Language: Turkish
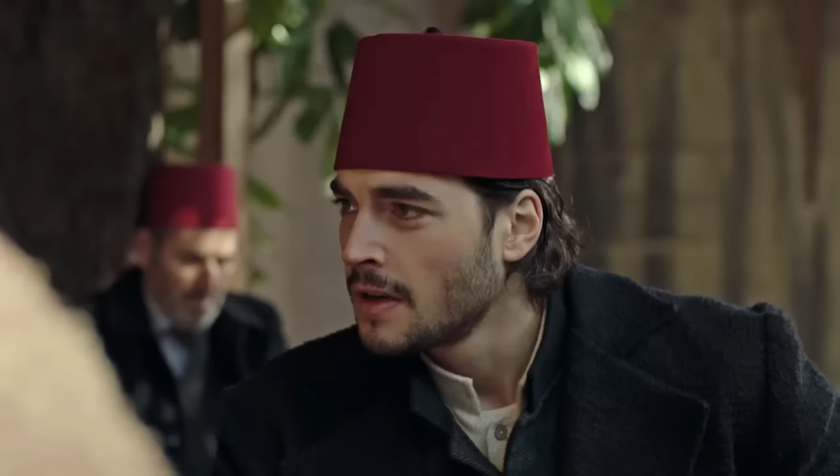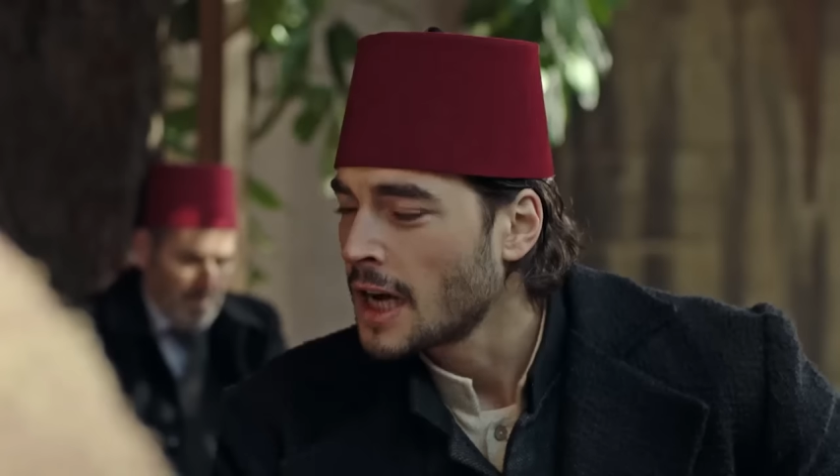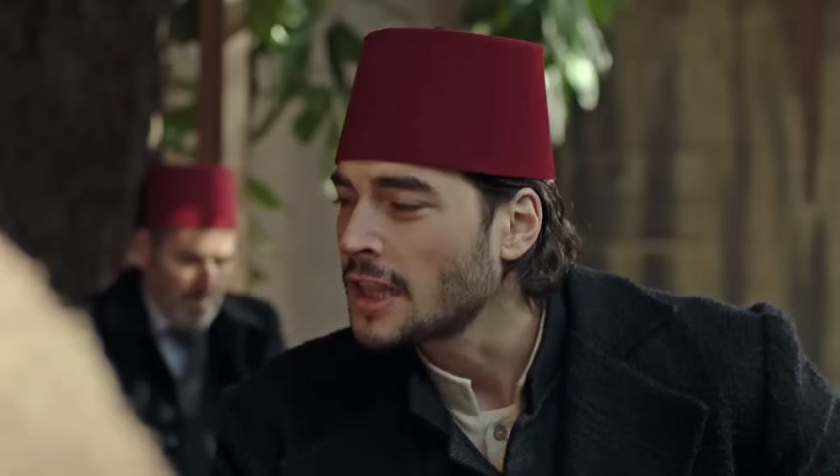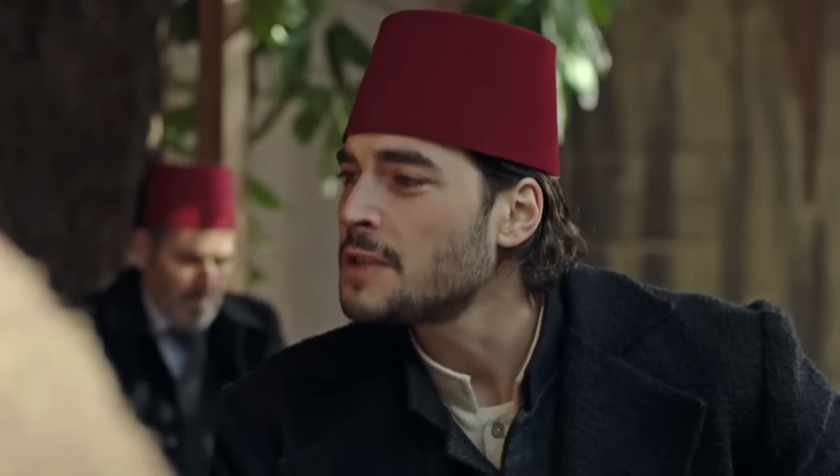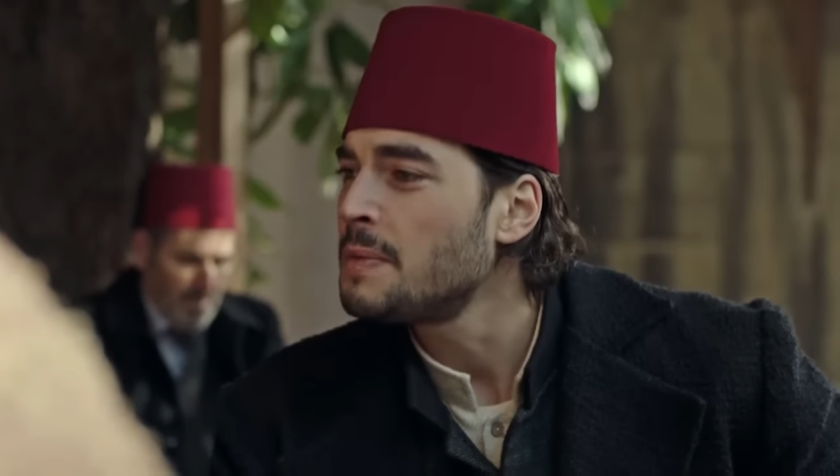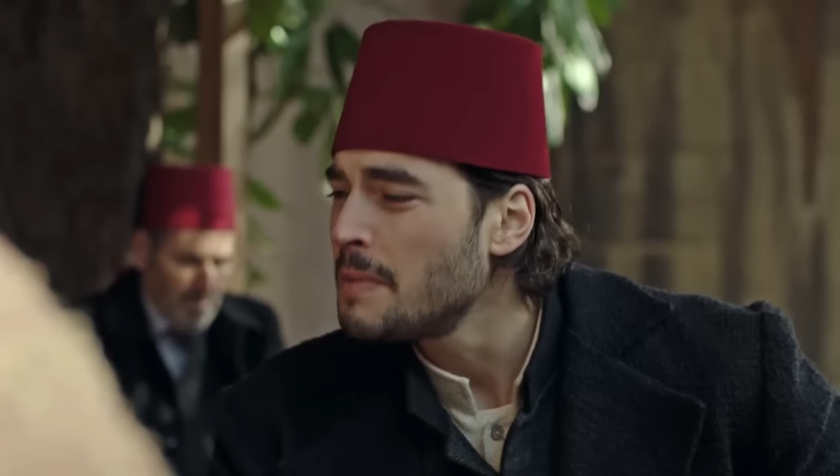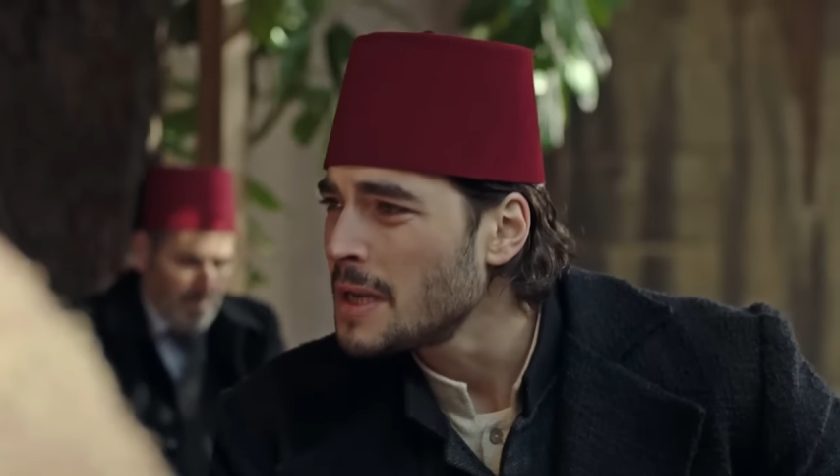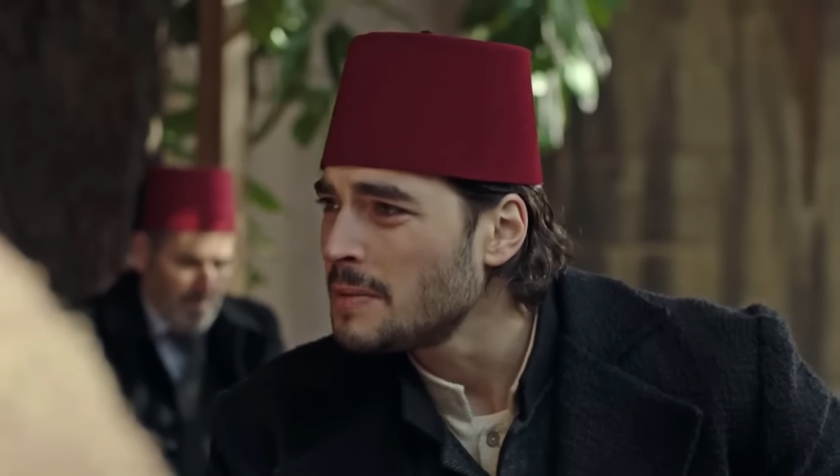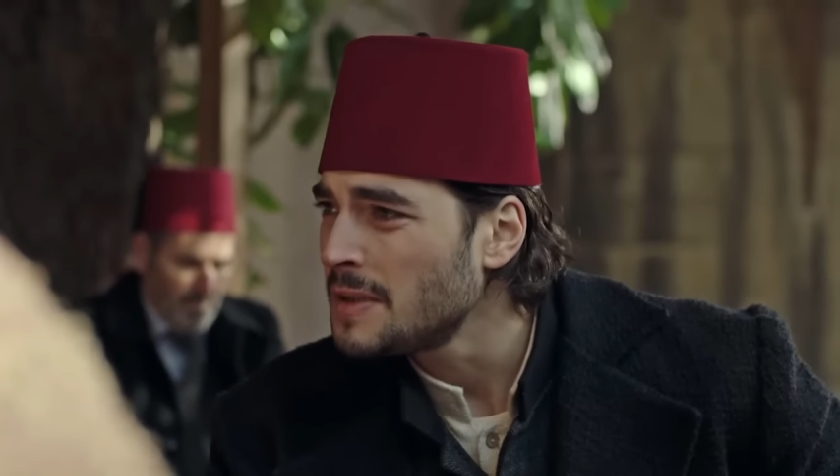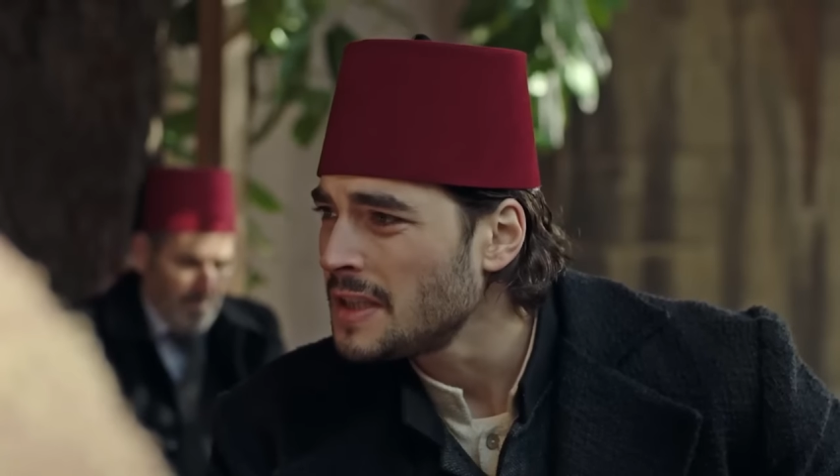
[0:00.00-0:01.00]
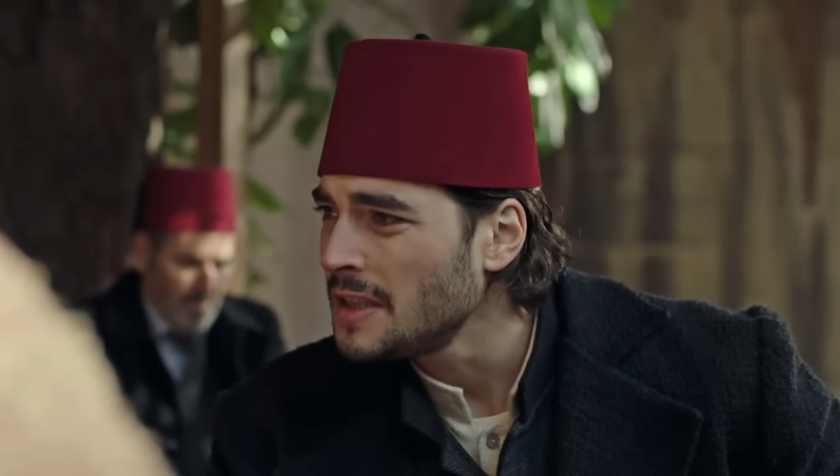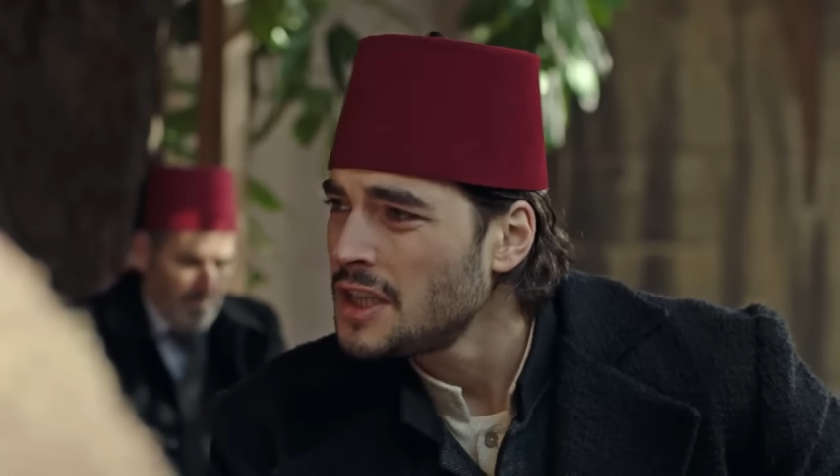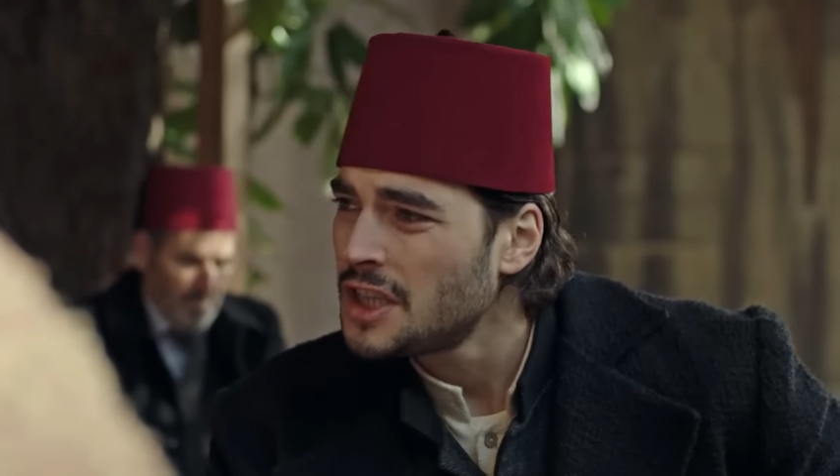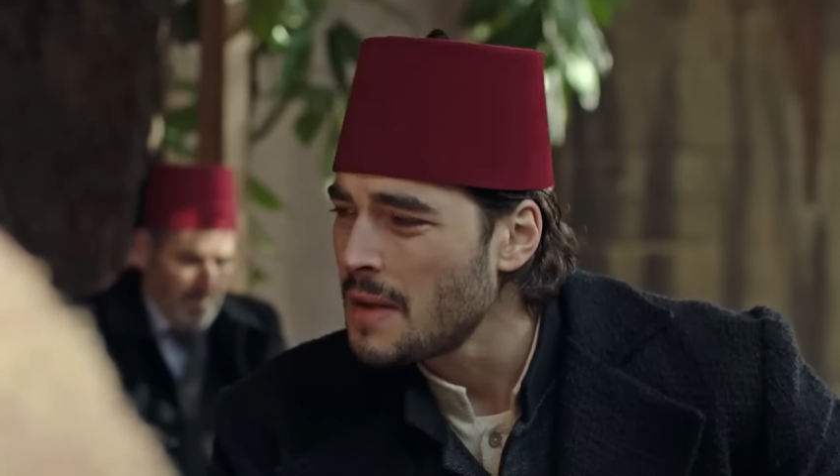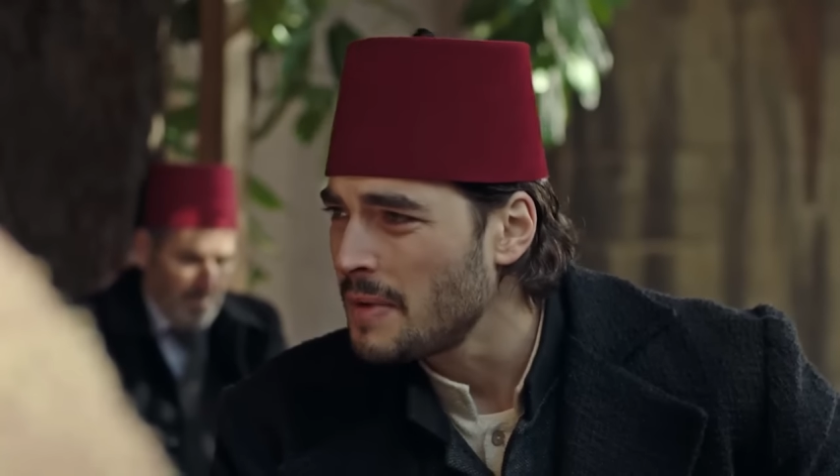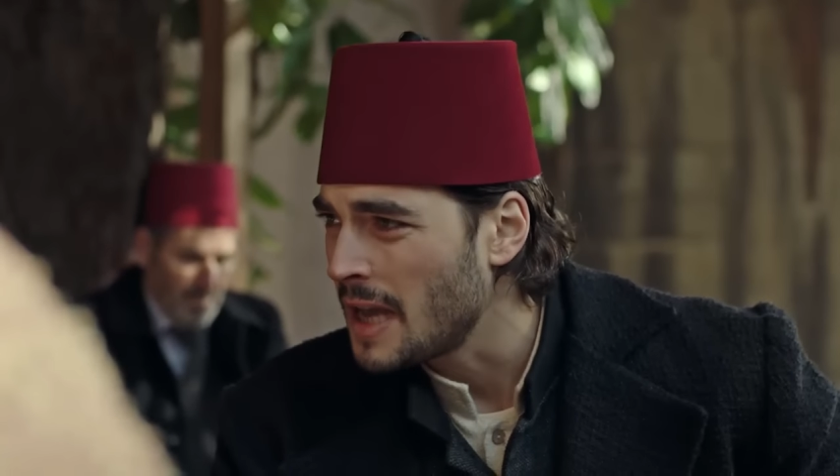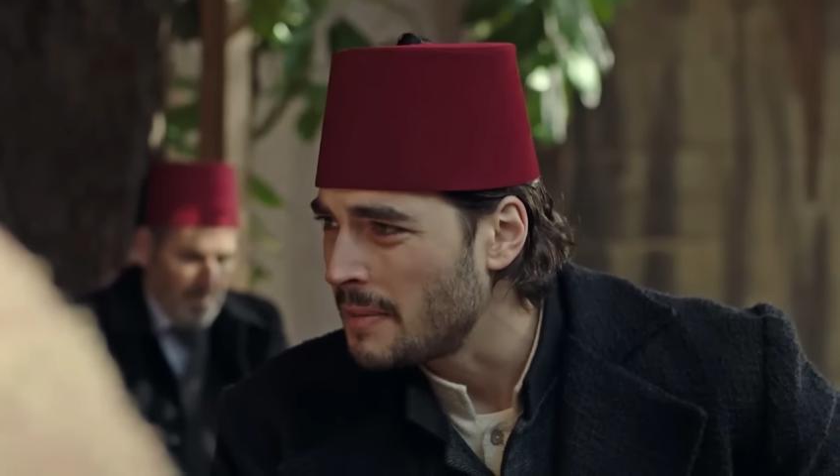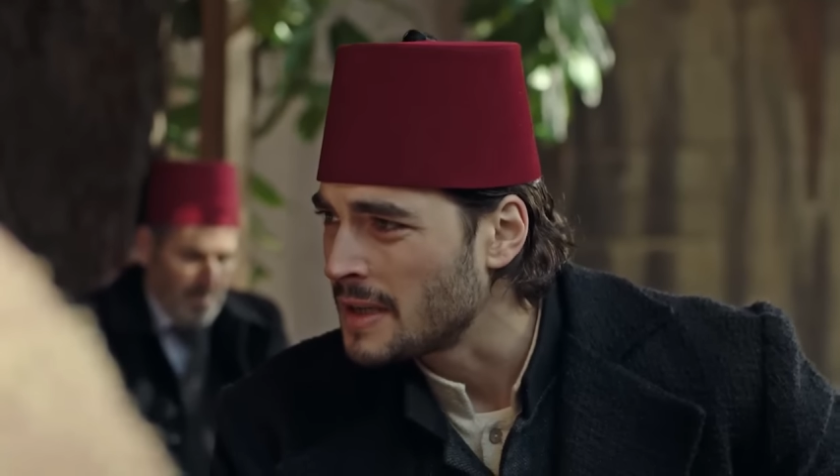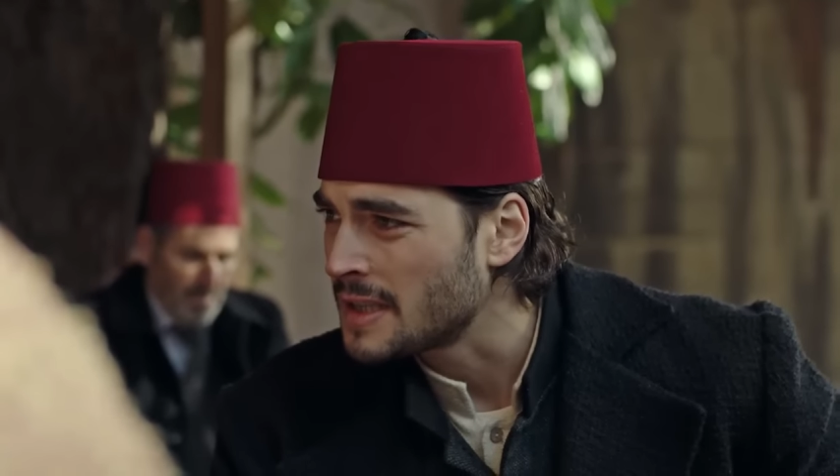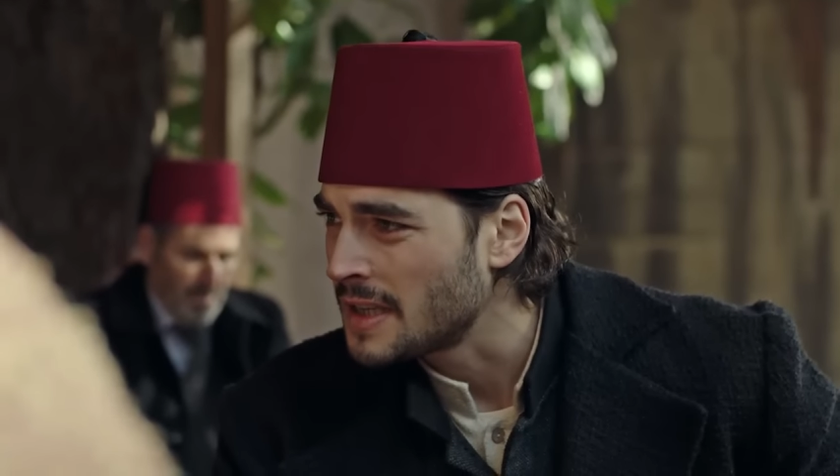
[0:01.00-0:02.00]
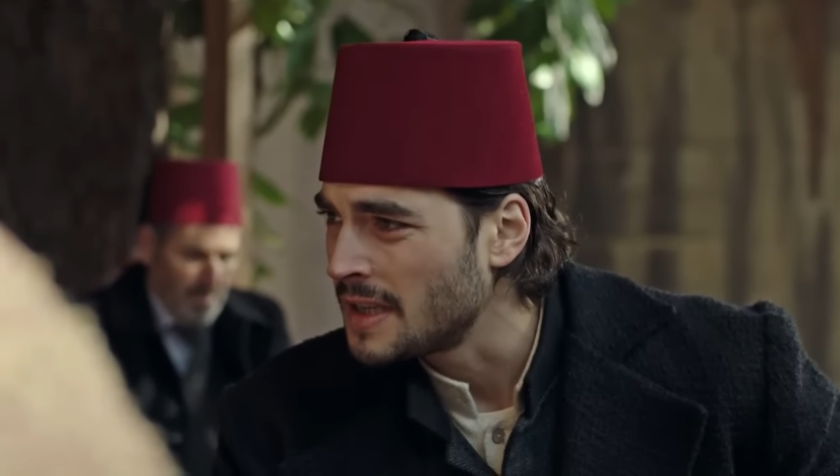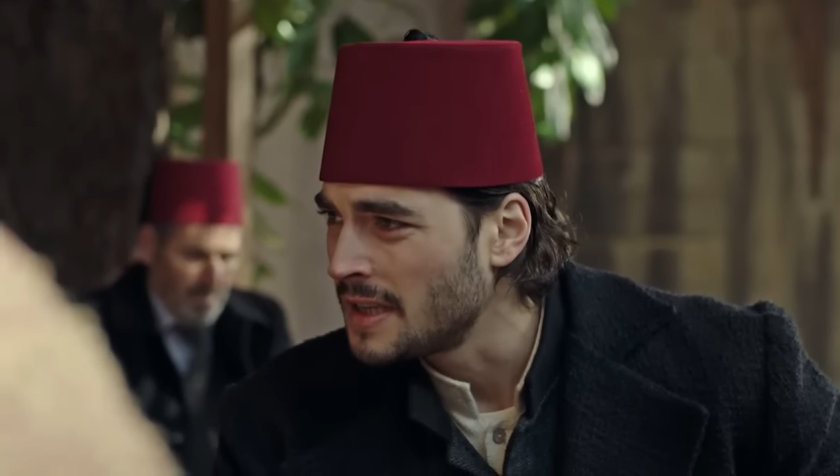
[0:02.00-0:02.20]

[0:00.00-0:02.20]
Kardeş bilmez misin? İşine mi gelmez?